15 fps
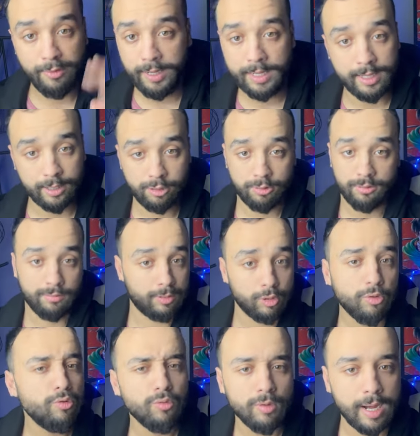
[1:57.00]
في حياته باش
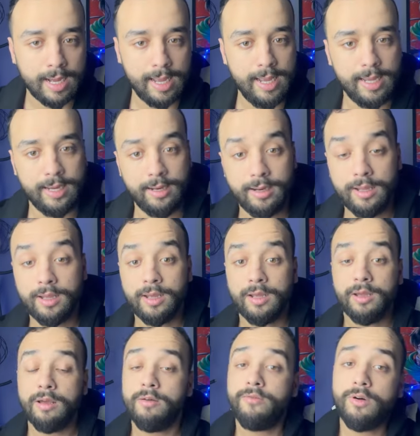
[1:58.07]
تكون واقعي
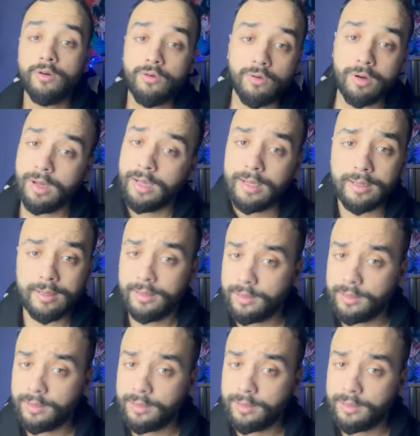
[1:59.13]
فهو